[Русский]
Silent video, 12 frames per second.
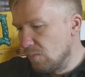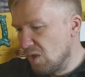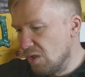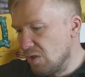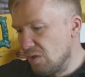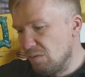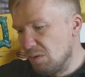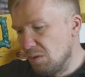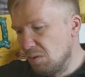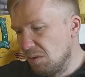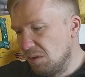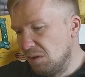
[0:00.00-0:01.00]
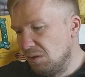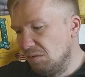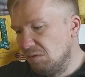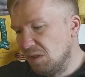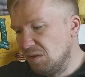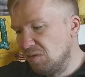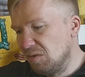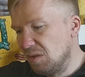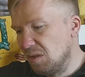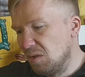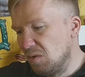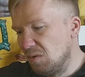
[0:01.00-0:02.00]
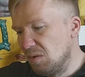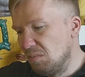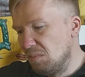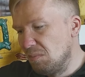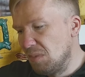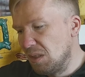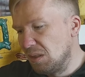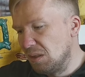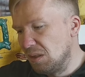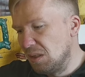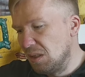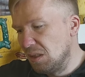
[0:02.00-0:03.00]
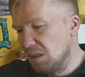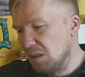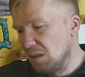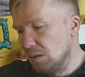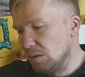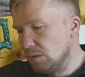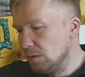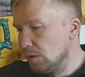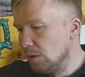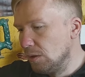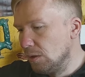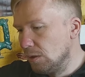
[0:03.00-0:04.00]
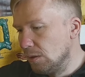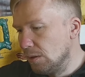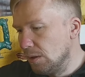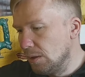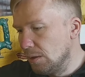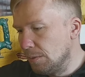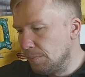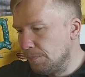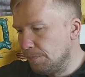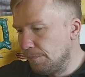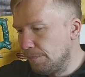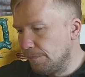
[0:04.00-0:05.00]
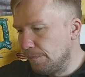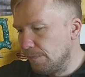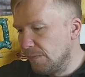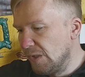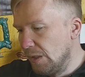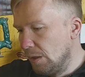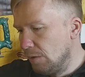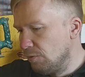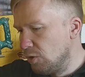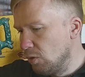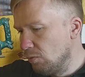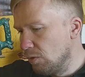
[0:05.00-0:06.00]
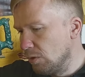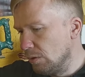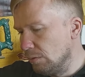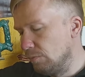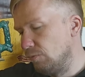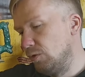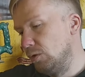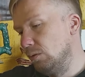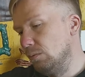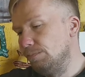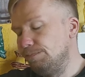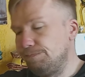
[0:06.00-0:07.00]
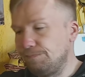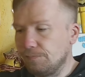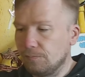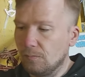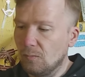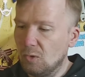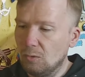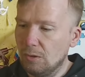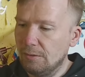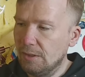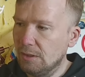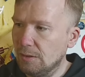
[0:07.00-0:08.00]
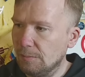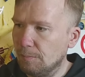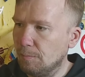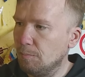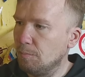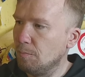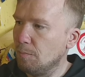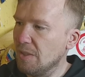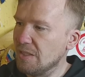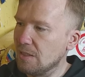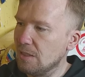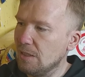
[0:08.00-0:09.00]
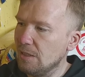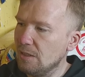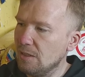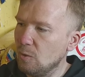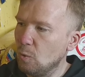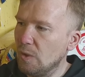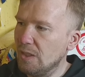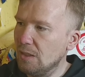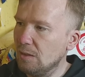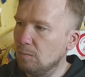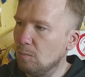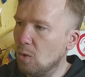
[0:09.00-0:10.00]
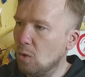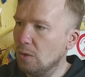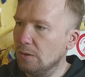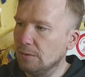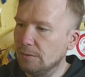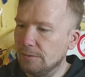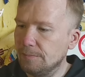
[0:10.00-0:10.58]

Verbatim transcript: Живет только до 22 марта. Ладно. Все вроде, все. Ну давайте последний Вейн Моллен,